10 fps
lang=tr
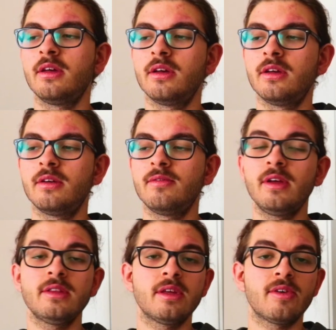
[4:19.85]
E,
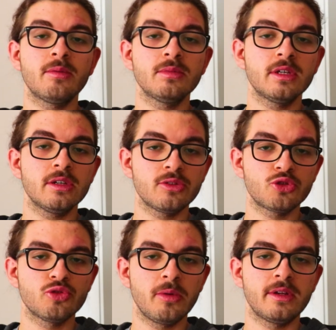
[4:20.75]
ve devamında
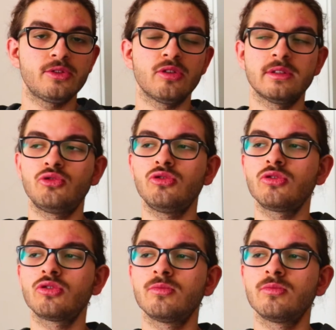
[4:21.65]
şunu belirtiyor Atatürk.